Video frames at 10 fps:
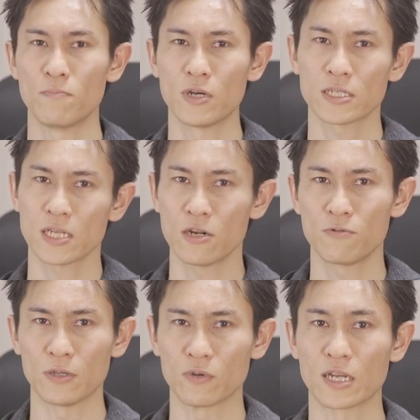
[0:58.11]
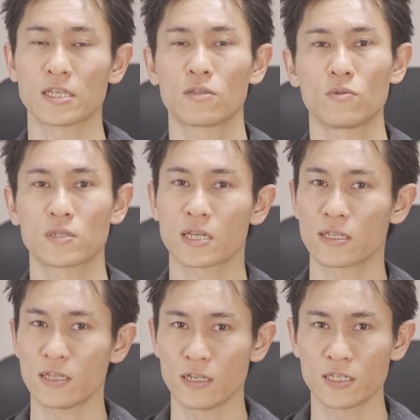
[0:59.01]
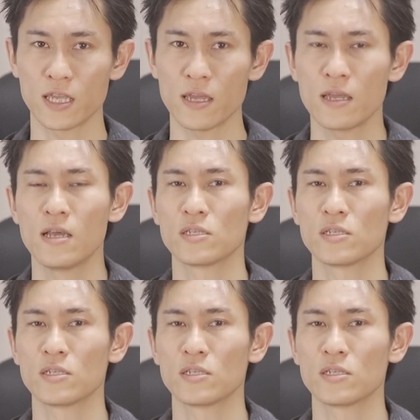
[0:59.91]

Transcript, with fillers: プラスアルファのガジェットを使ったりして、